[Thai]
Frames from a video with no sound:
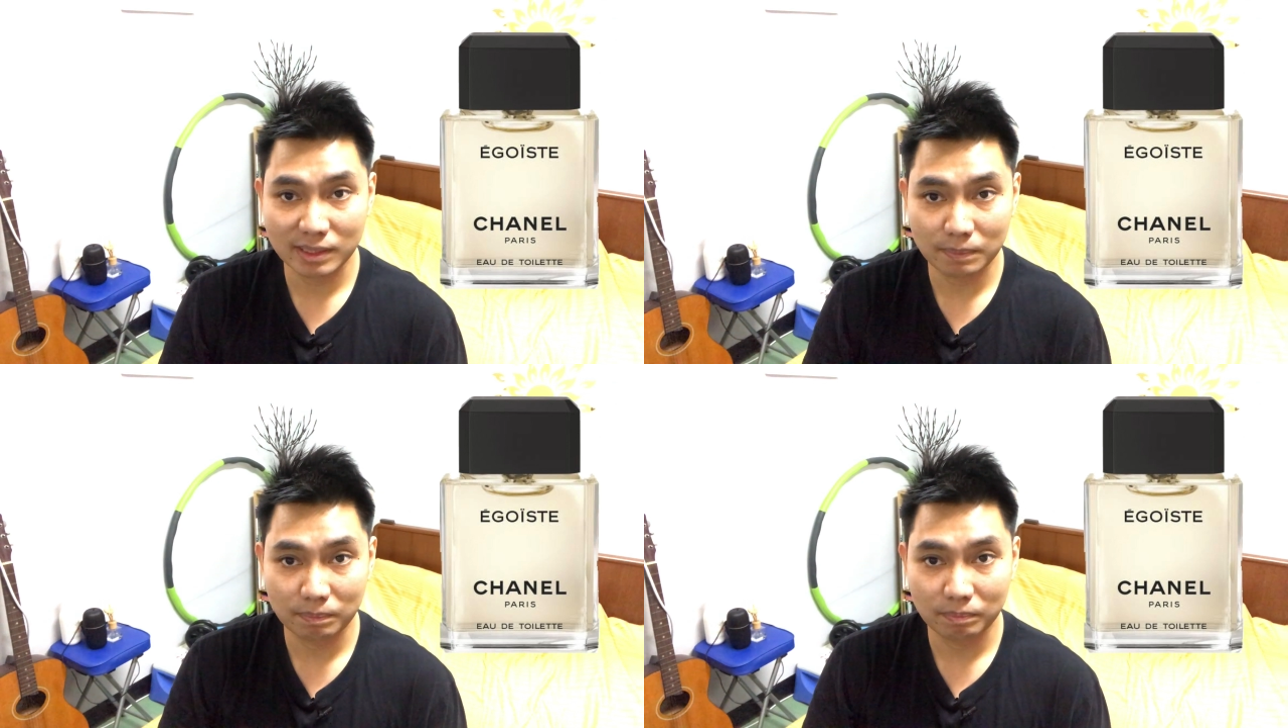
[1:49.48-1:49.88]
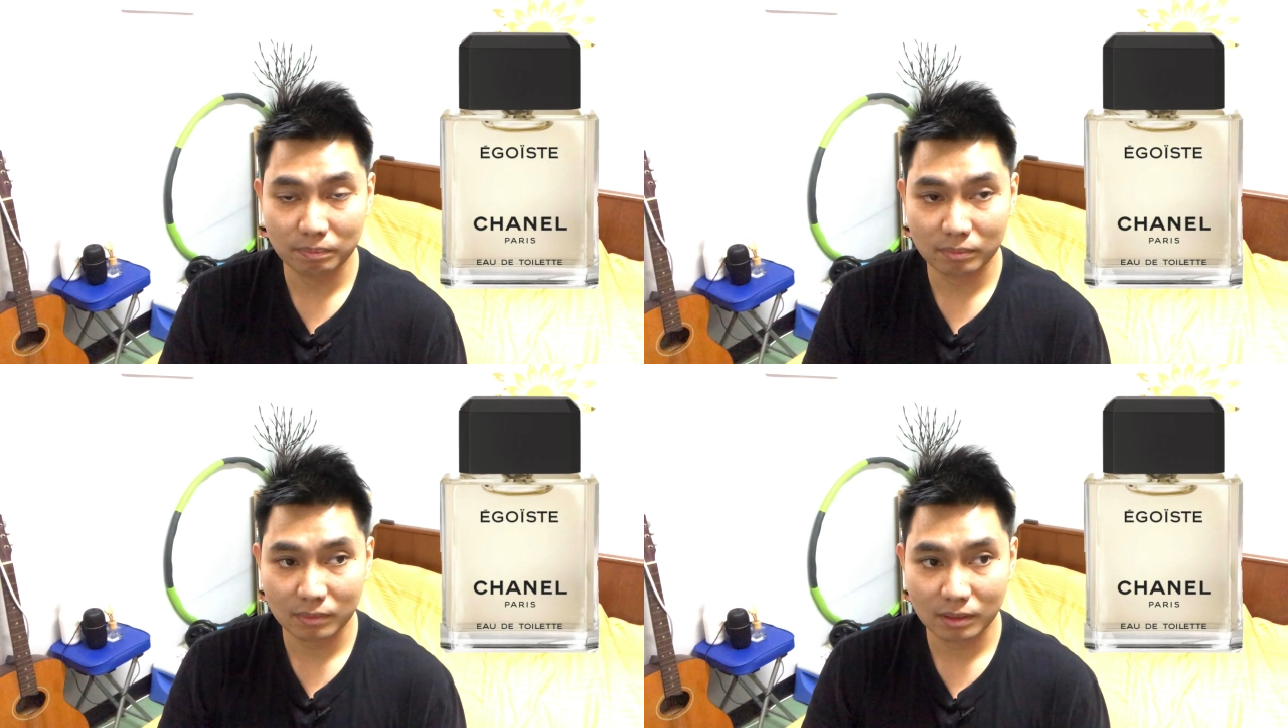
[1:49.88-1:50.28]

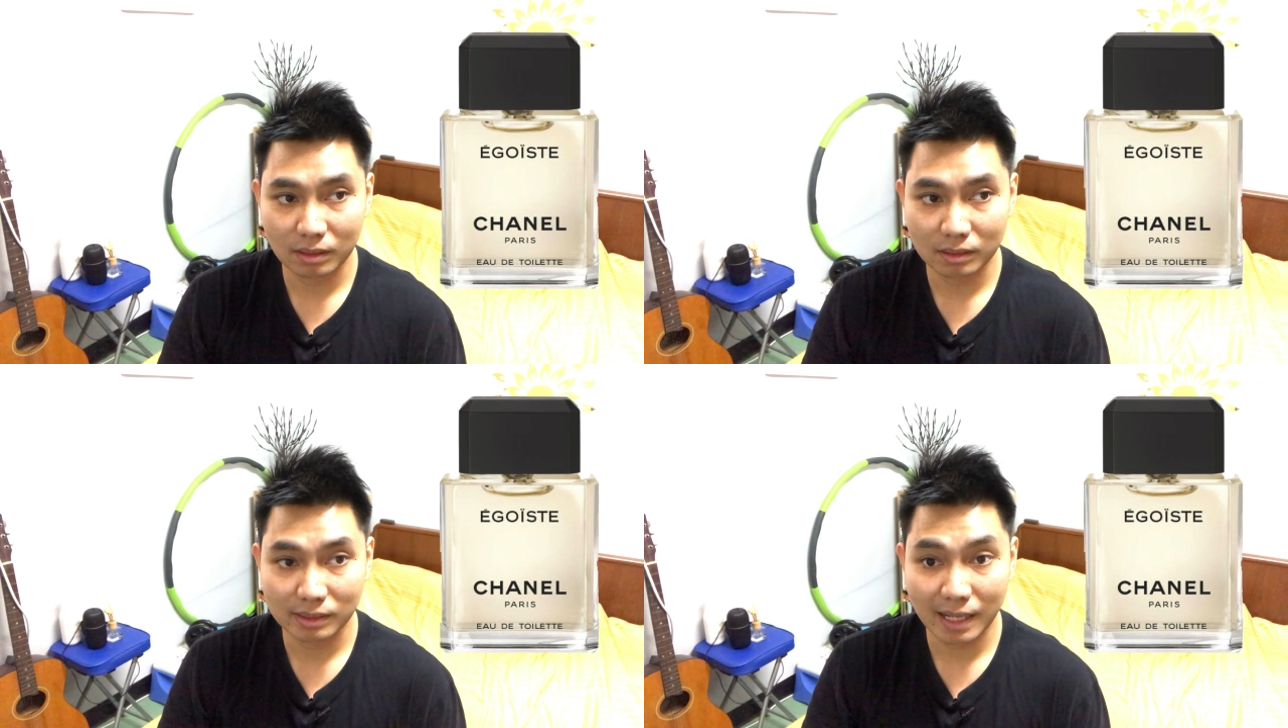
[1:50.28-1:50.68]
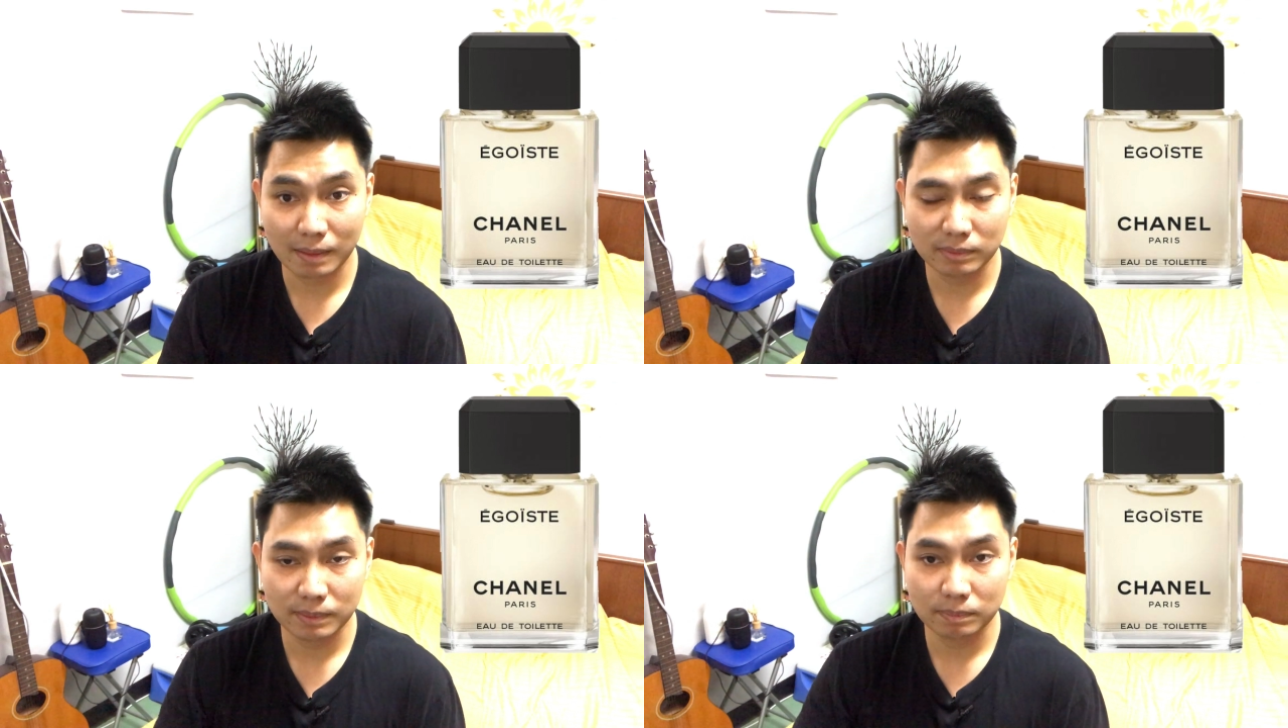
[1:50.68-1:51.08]
30
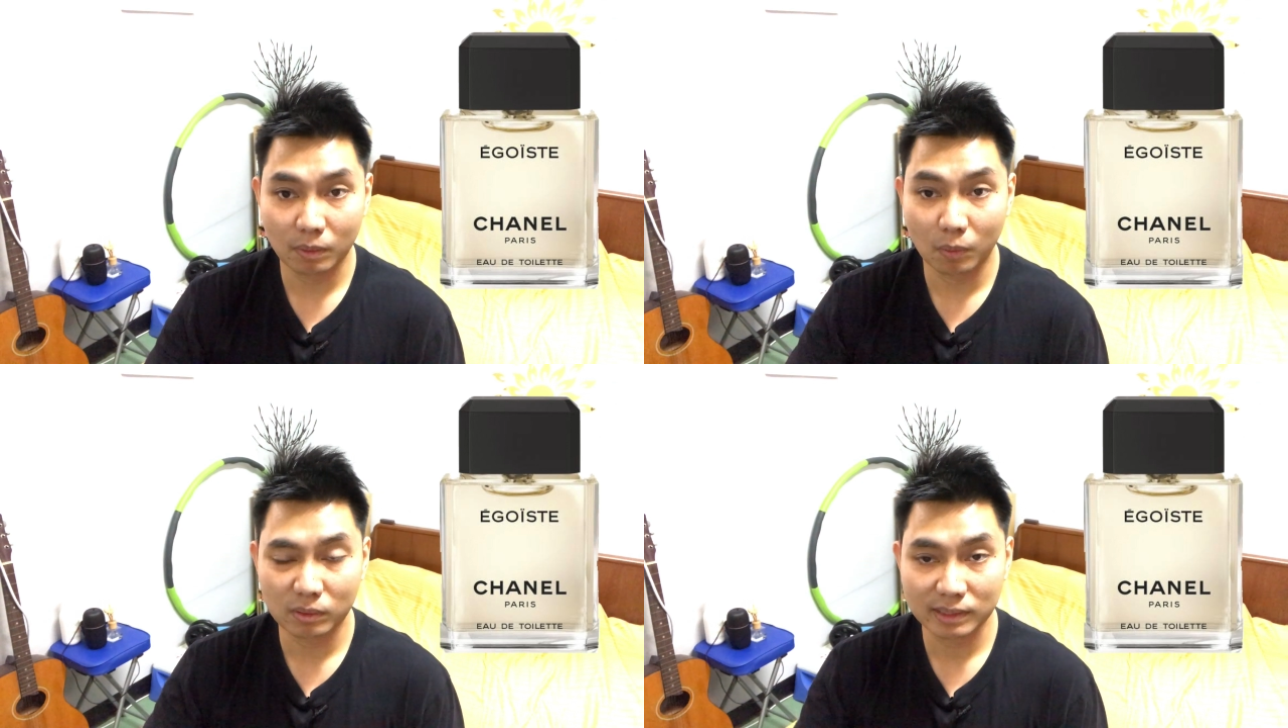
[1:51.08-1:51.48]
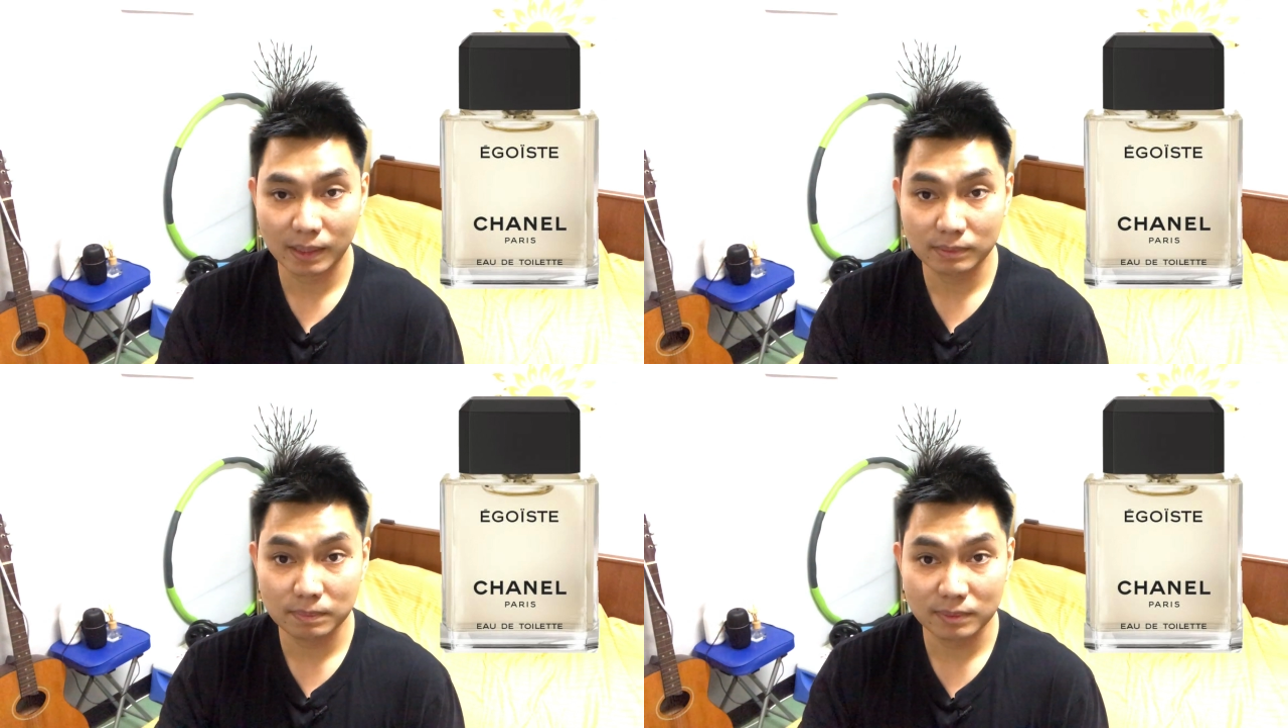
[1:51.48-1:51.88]
36
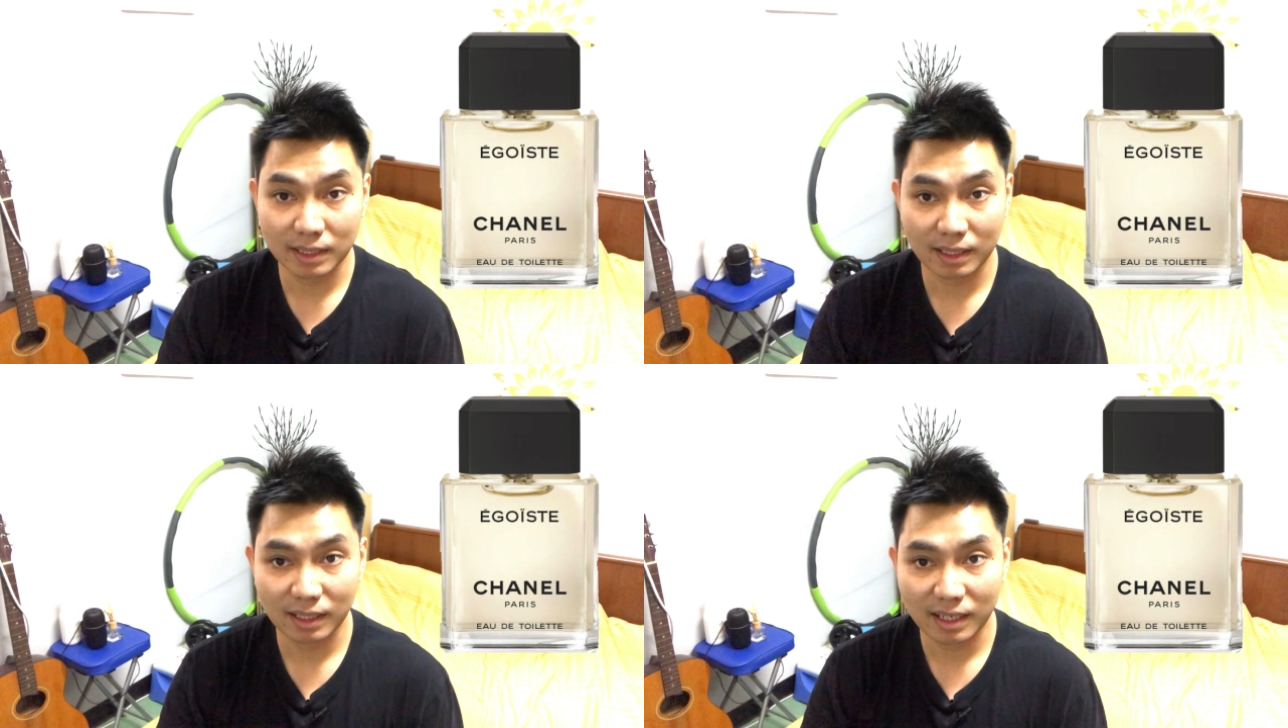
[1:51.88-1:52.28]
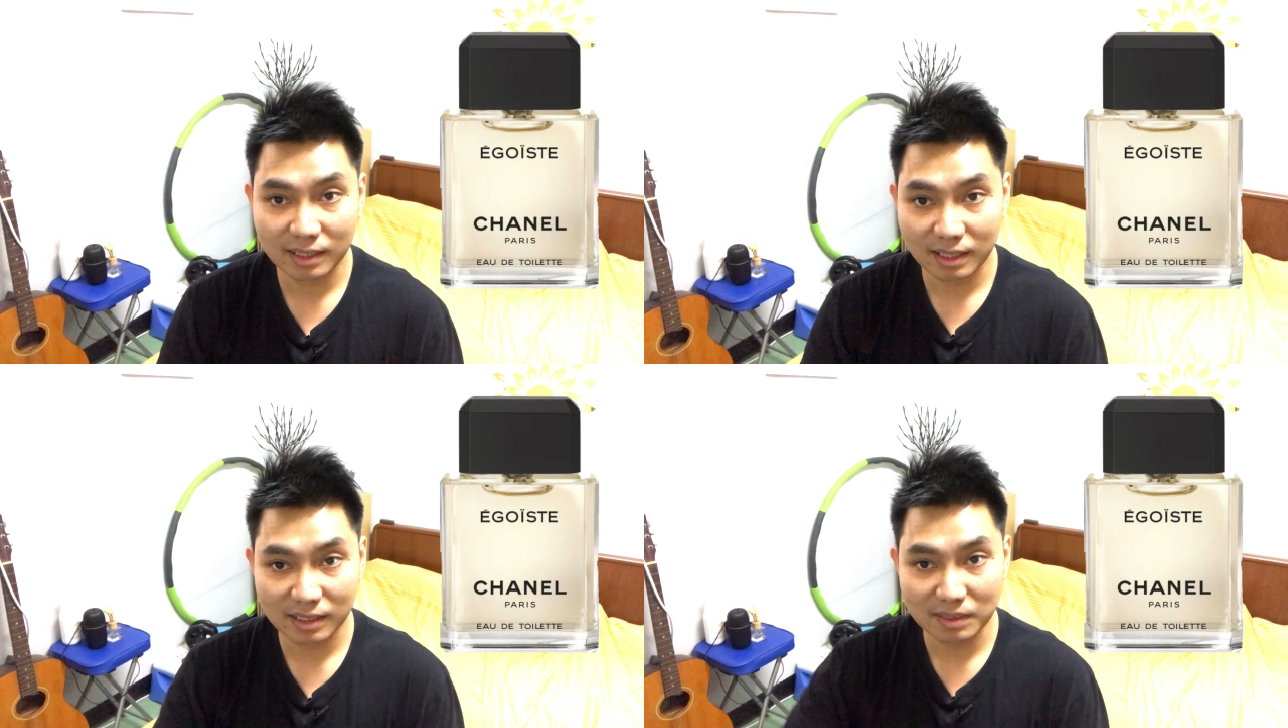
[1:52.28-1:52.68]
37 อะไร
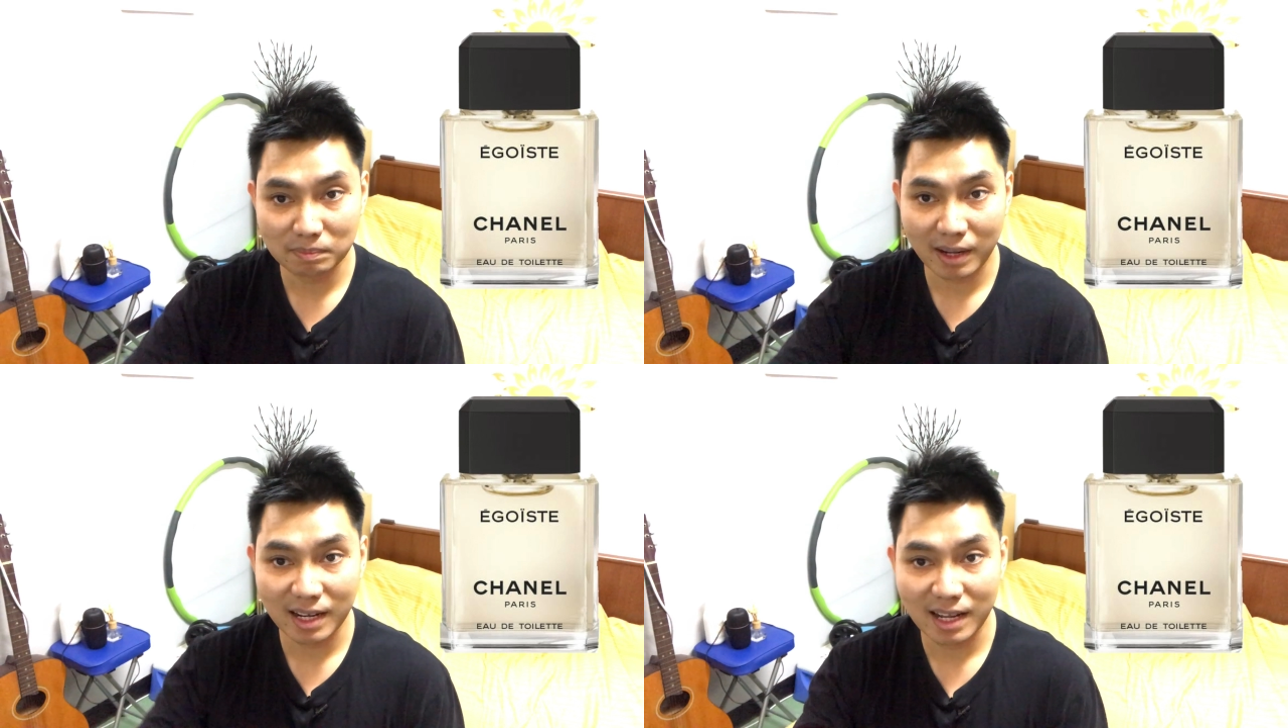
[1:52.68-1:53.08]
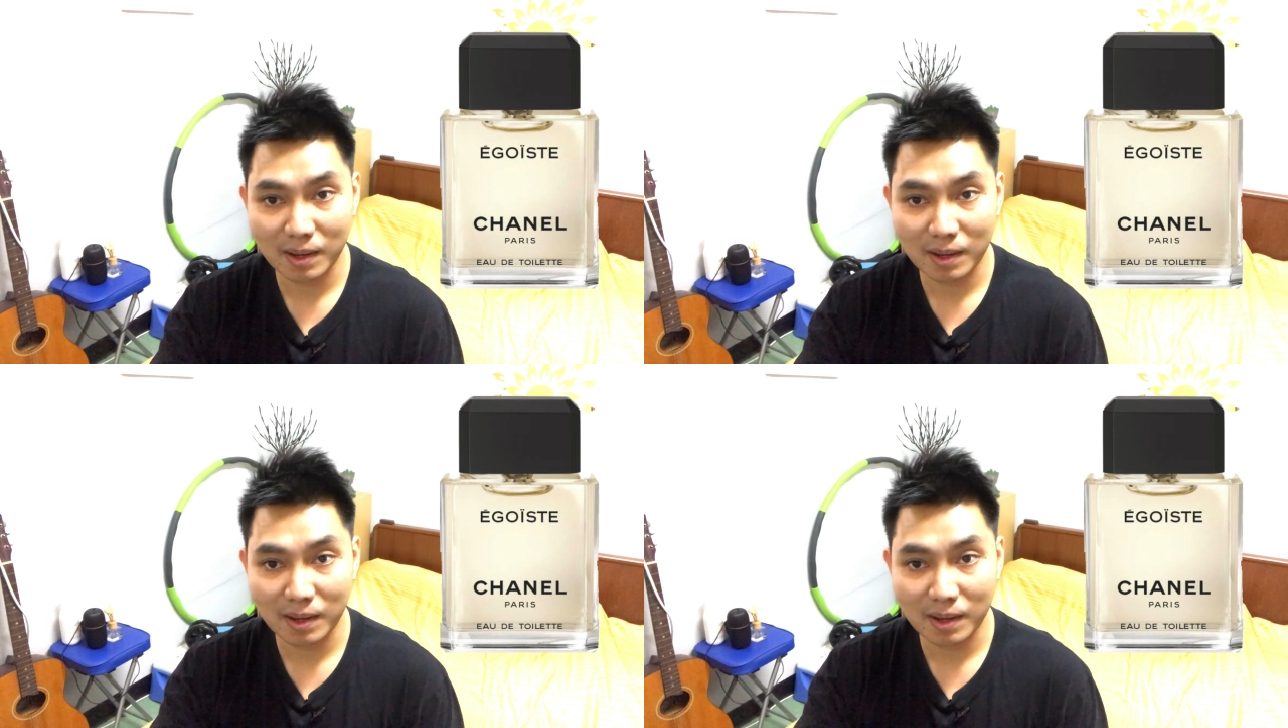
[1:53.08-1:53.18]
เงี้ยขึ้นไป